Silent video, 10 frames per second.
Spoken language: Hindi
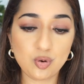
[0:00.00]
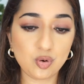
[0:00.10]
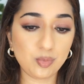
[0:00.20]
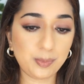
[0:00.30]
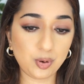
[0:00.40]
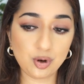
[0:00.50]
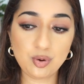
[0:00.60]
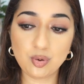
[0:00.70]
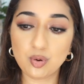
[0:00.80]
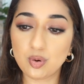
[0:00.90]
हो पोर्क
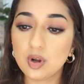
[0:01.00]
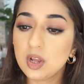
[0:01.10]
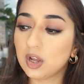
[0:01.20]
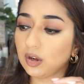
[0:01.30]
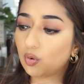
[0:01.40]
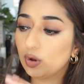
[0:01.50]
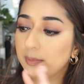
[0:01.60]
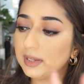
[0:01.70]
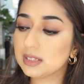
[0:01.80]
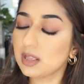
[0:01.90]
हो कोई
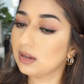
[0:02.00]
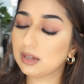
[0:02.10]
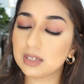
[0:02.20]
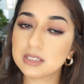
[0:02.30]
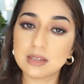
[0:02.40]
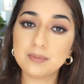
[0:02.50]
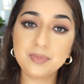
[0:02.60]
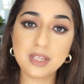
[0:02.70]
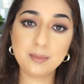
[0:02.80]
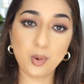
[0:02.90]
भी
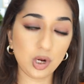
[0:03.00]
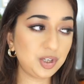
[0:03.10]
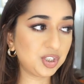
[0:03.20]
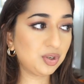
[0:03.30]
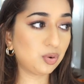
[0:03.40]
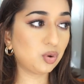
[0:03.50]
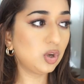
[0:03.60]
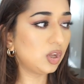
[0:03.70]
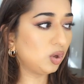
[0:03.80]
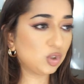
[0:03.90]
किस्म की पोल्ट्री हो
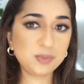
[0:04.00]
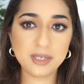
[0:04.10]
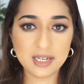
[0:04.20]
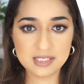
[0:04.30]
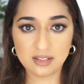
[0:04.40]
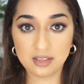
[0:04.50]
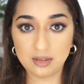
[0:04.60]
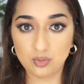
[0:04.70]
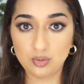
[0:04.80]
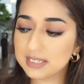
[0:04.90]
कुछ भी खा सकते
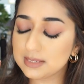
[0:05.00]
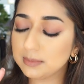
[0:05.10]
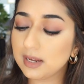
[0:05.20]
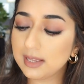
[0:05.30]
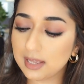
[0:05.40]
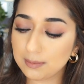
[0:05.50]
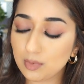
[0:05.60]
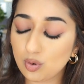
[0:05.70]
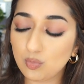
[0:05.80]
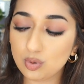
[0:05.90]
थे वो किस्म का गेम
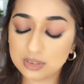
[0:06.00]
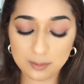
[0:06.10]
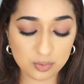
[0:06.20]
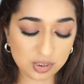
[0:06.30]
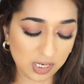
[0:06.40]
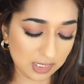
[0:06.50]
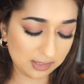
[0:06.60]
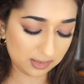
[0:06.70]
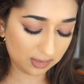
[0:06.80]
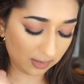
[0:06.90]
हो वो सब कुछ खा
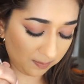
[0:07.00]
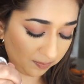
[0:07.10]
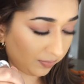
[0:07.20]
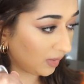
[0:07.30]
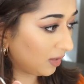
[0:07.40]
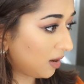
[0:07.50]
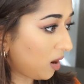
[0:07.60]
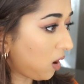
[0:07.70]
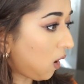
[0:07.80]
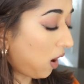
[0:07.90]
लेते थे
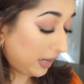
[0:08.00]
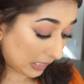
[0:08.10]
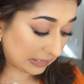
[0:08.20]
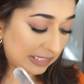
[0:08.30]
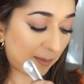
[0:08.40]
यस